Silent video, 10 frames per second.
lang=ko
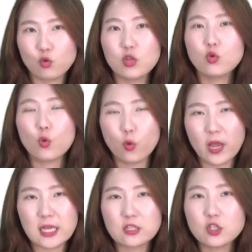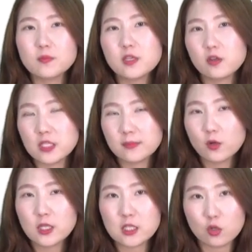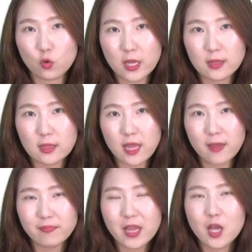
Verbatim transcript: 귀속 올해 2017년 12월에 진료를 했는데